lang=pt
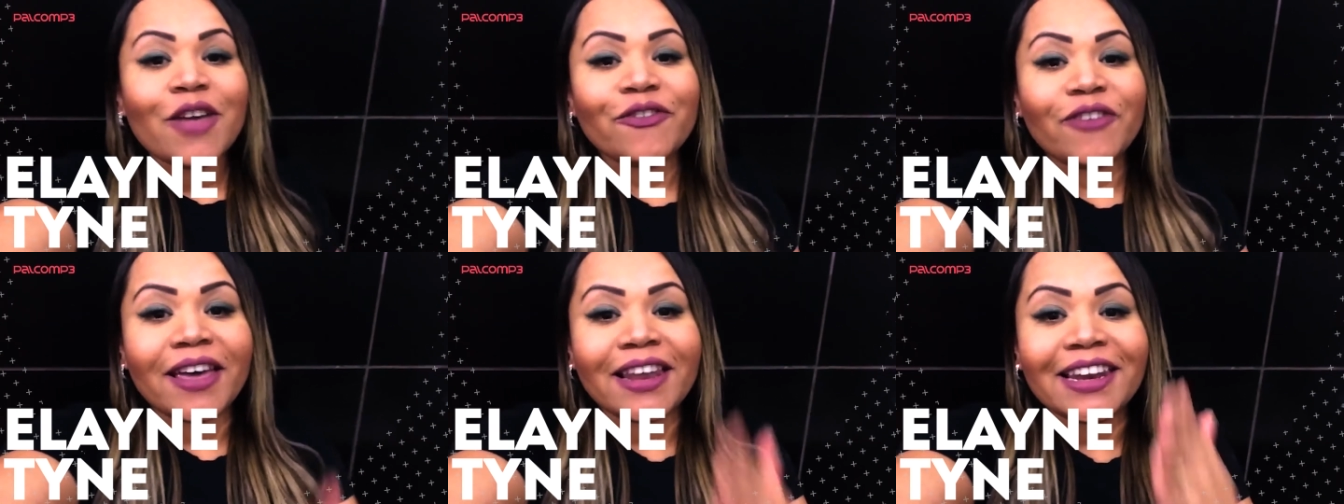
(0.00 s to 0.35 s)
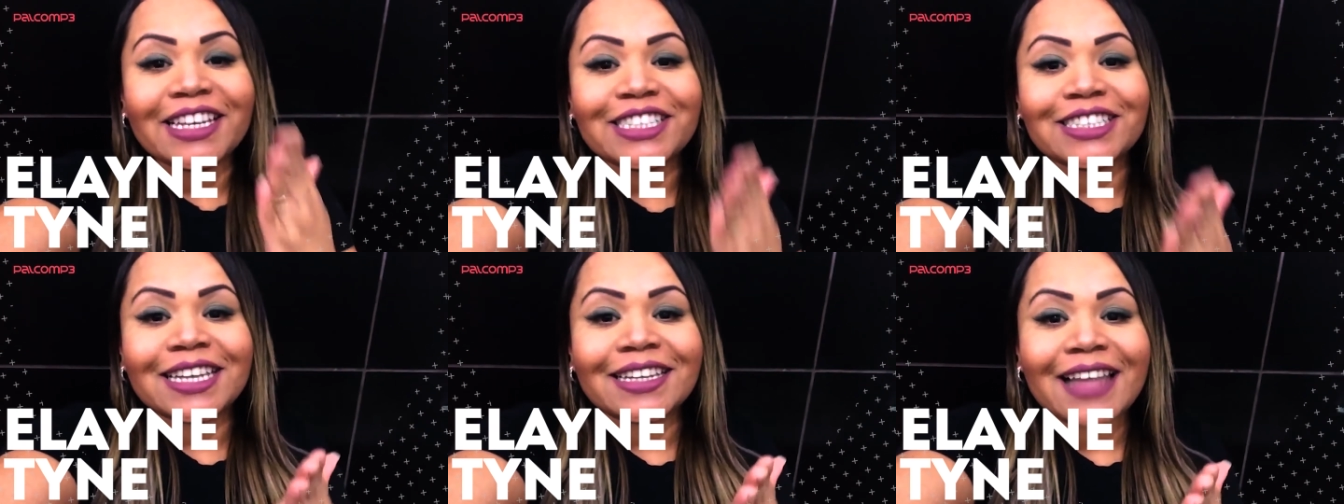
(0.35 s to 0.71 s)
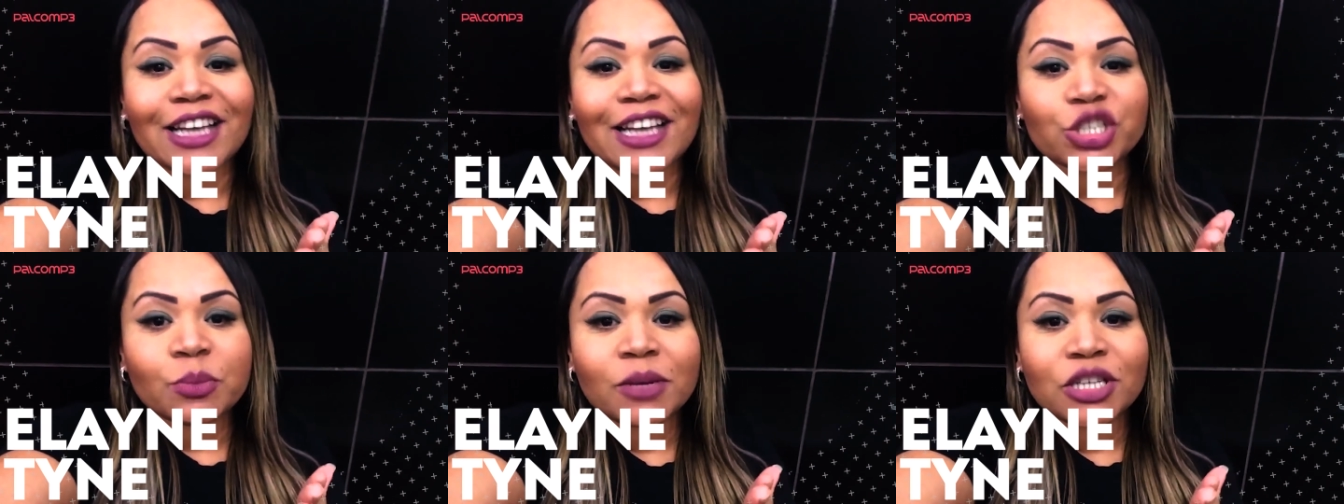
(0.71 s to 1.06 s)
Feliz Dia
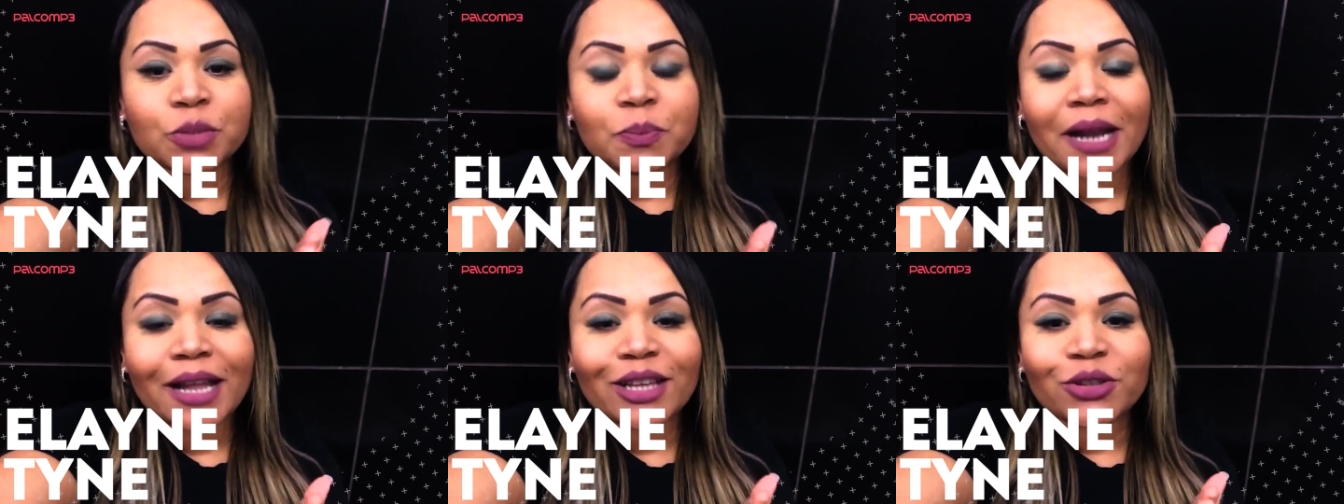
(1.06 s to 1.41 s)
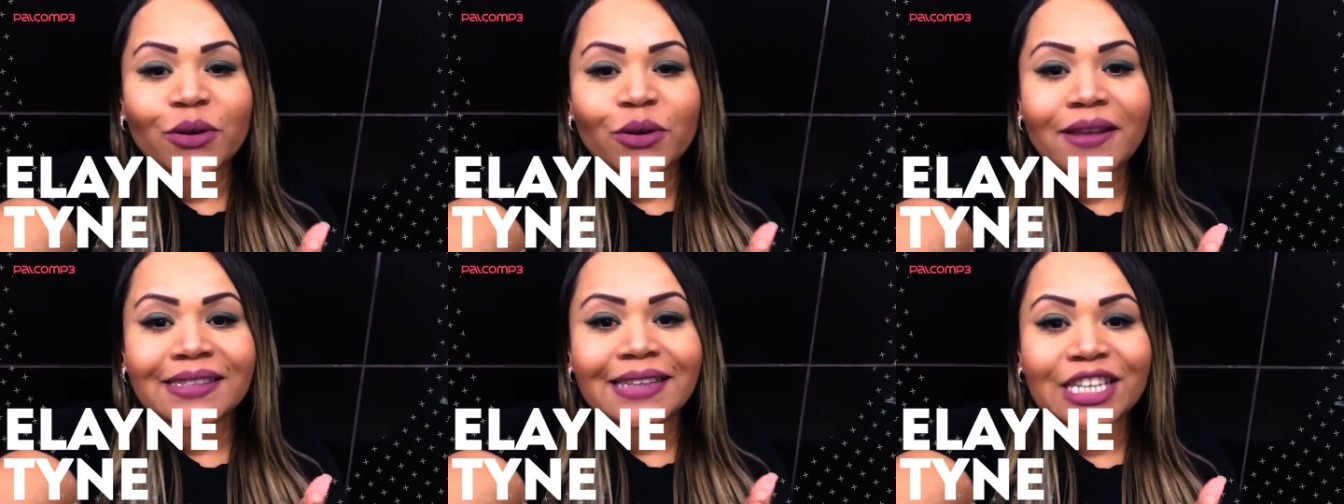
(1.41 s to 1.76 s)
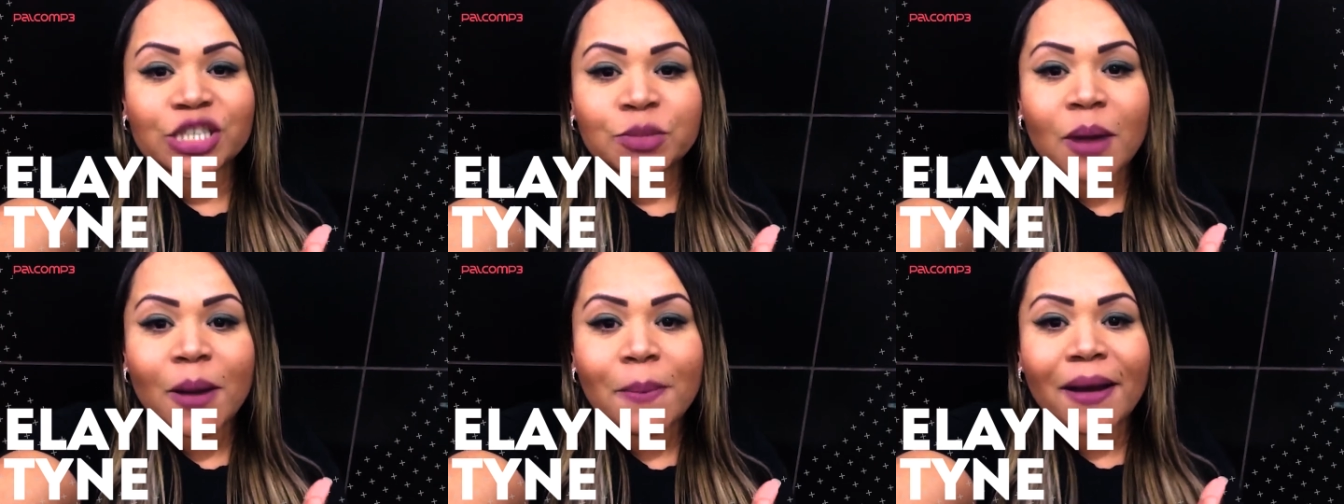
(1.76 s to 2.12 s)
das Mães para todas
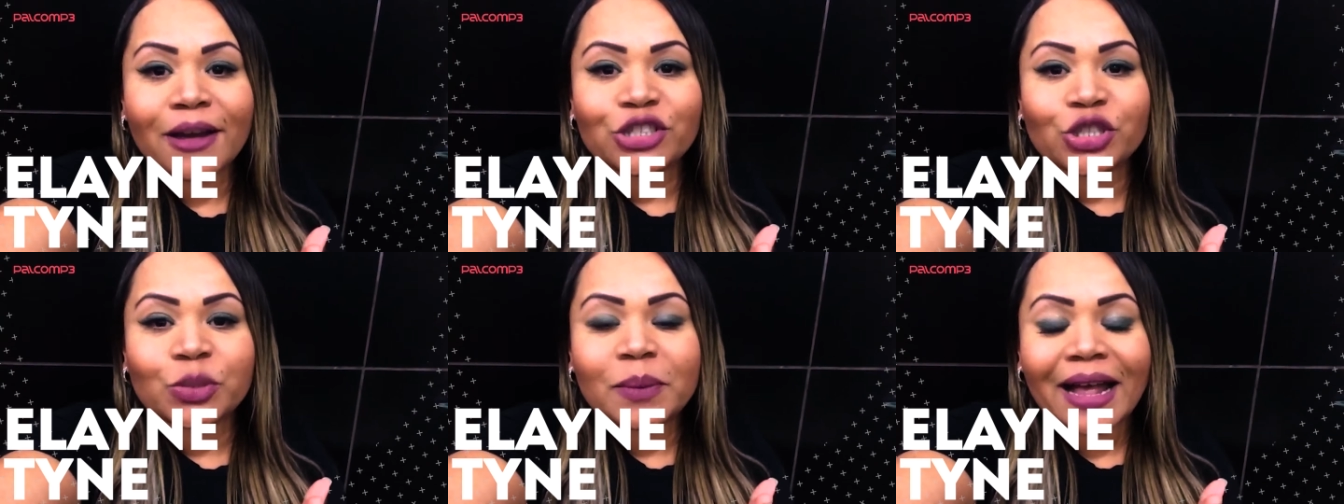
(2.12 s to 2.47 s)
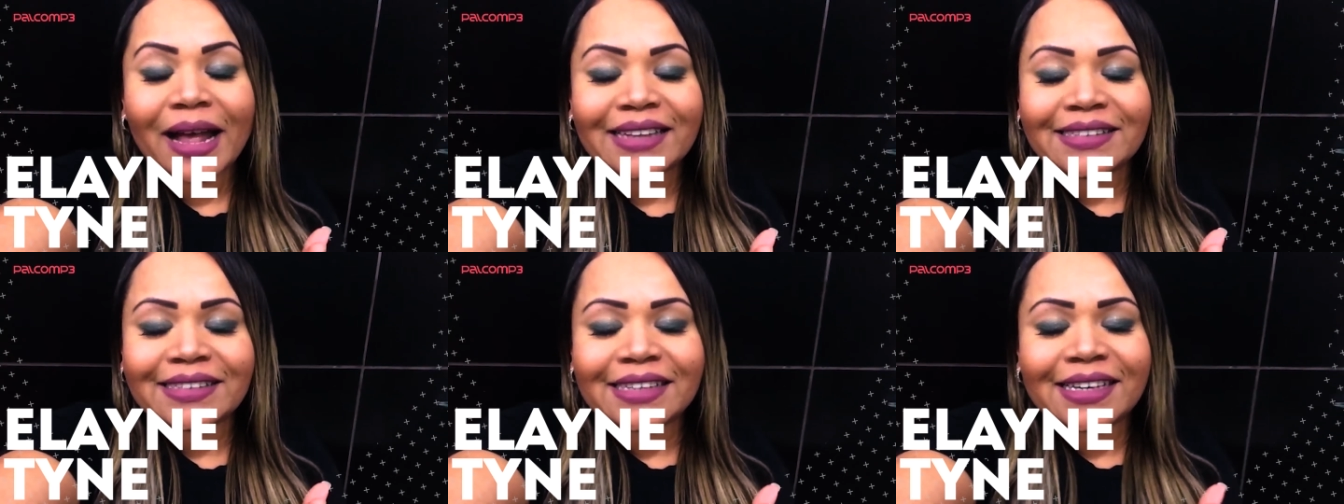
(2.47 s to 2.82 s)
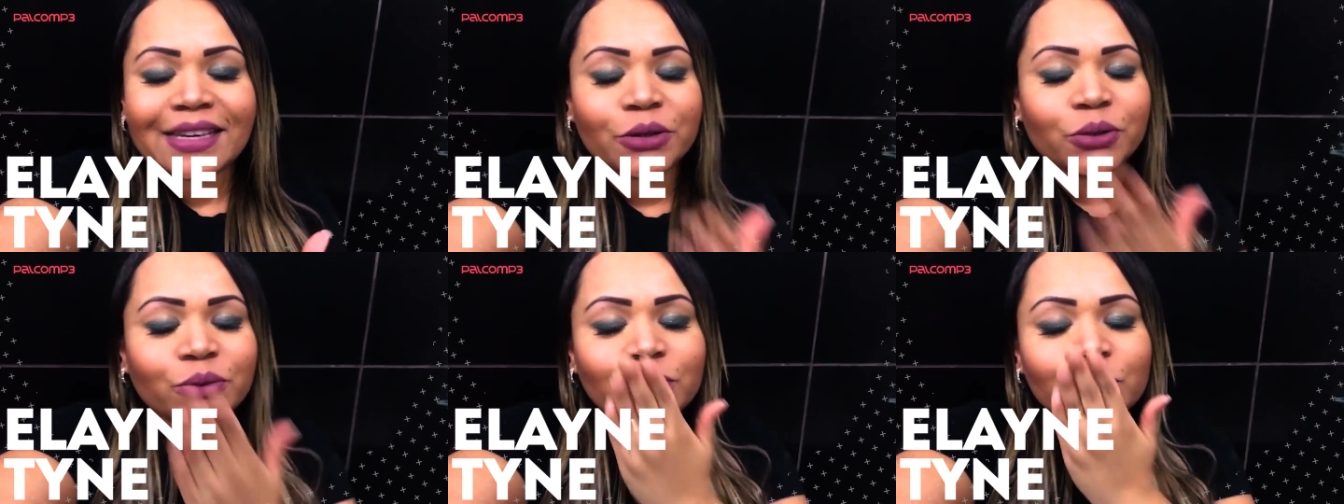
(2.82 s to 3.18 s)
as mamães do
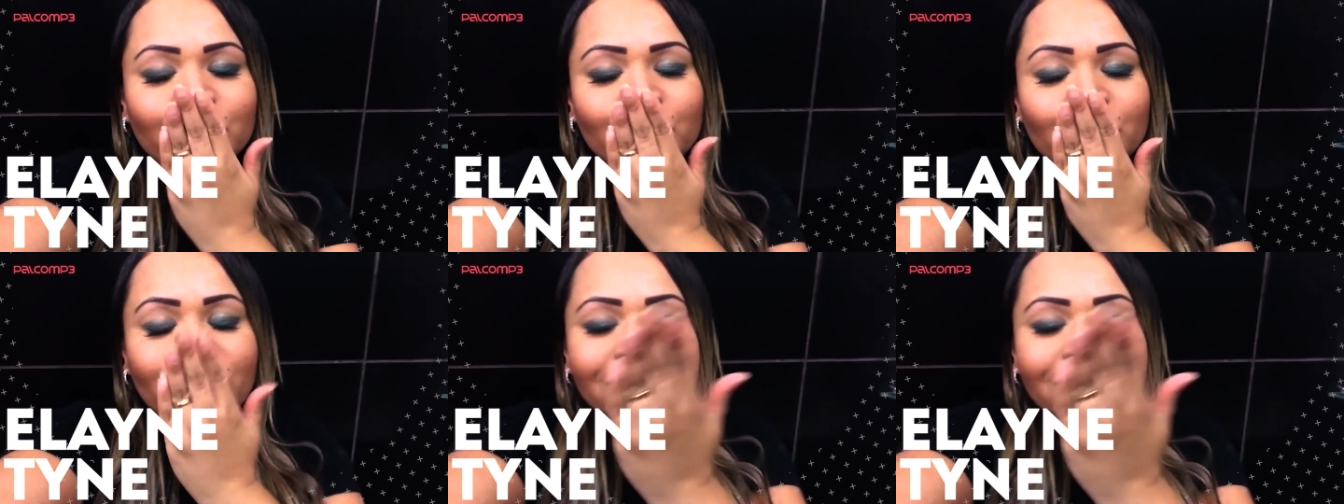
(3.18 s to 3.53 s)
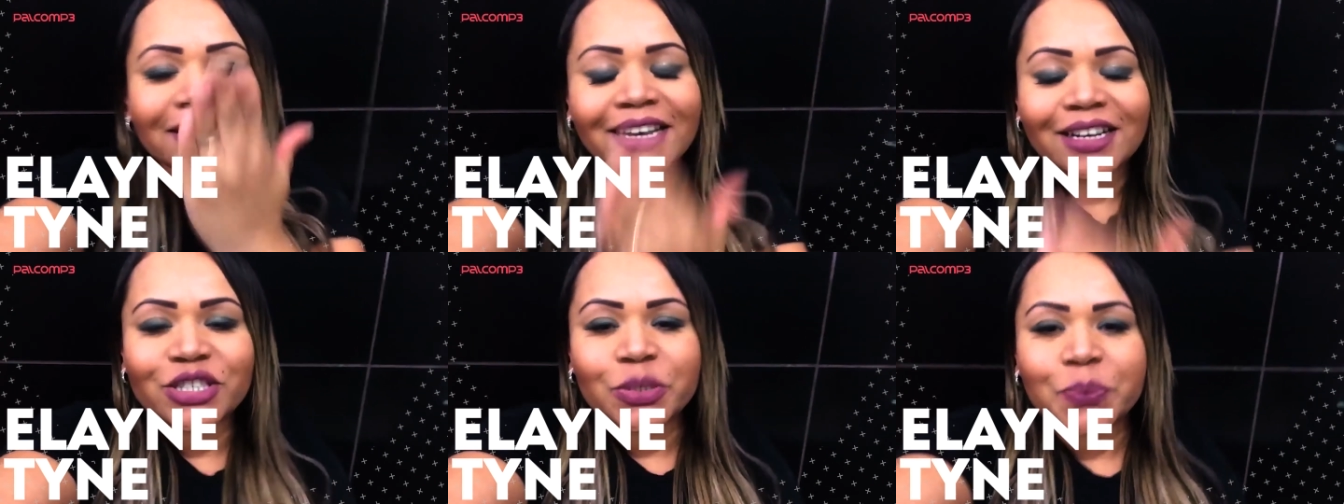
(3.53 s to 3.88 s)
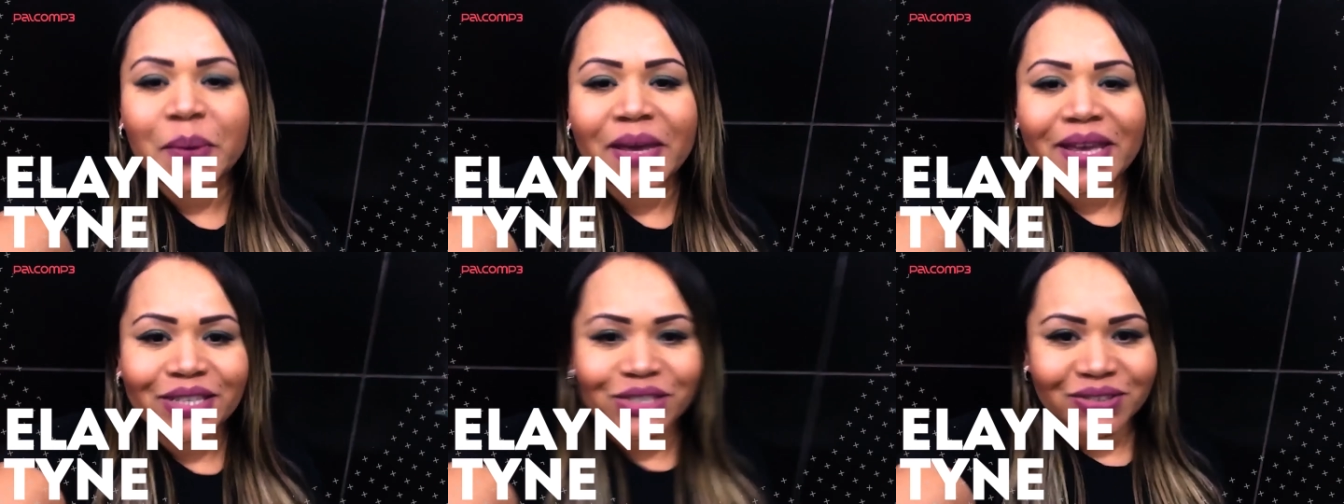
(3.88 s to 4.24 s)
Brasil. Grande
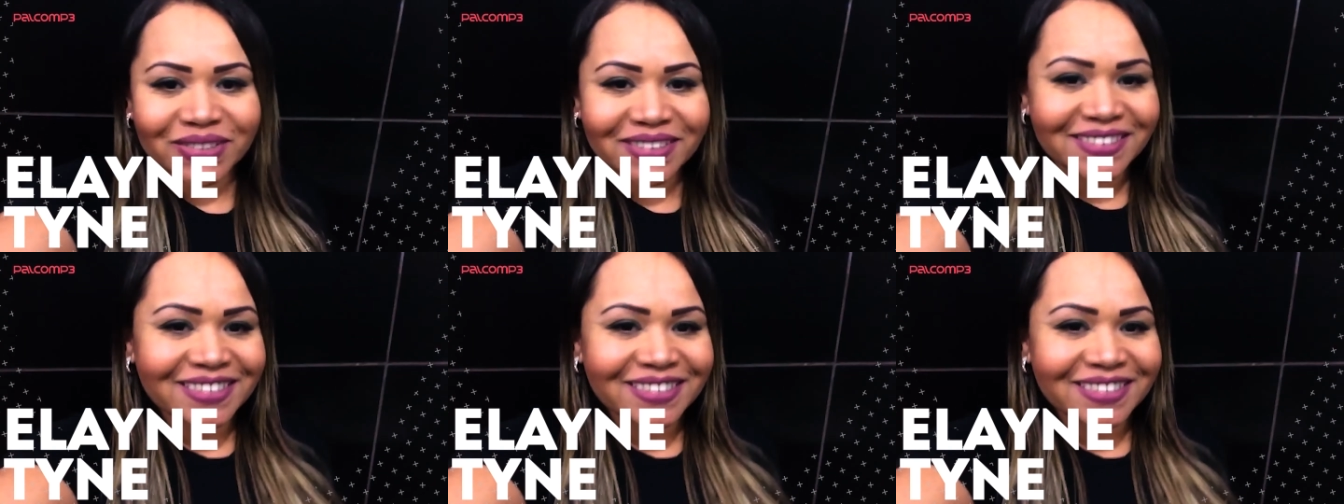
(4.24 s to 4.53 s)
beijo.